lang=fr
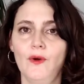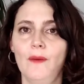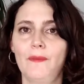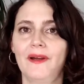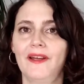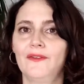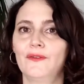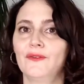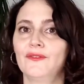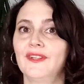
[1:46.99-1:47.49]
à
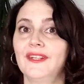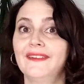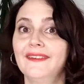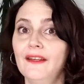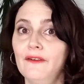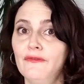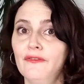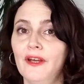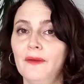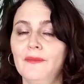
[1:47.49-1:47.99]
présenter
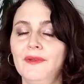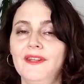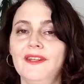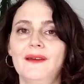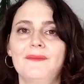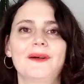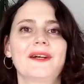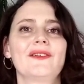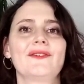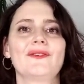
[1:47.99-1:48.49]
ta famille,
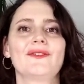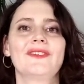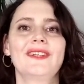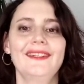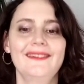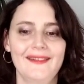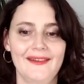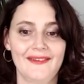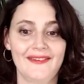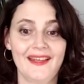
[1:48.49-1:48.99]
à
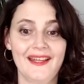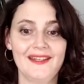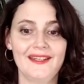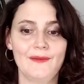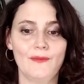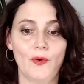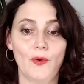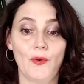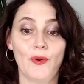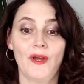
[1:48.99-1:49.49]
présenter tes
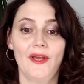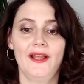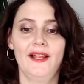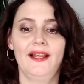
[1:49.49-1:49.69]
animaux.